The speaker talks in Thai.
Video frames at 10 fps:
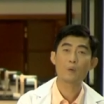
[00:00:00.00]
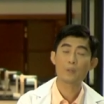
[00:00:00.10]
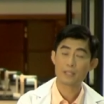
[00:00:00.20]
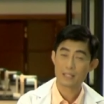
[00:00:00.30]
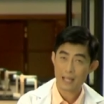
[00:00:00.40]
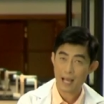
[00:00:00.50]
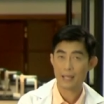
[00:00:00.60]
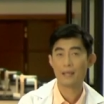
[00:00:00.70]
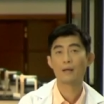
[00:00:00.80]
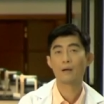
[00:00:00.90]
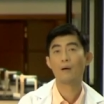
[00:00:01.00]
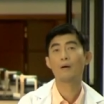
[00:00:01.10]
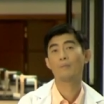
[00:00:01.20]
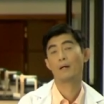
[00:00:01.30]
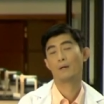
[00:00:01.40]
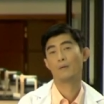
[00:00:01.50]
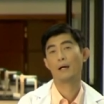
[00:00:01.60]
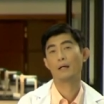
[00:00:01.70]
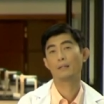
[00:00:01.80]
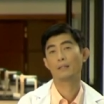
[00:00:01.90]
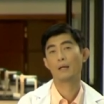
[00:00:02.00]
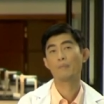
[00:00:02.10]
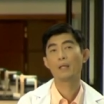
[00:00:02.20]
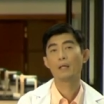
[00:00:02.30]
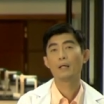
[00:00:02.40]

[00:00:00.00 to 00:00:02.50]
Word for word: กเรียนควรจะใช้ให้คล่องมากกว่านะครับ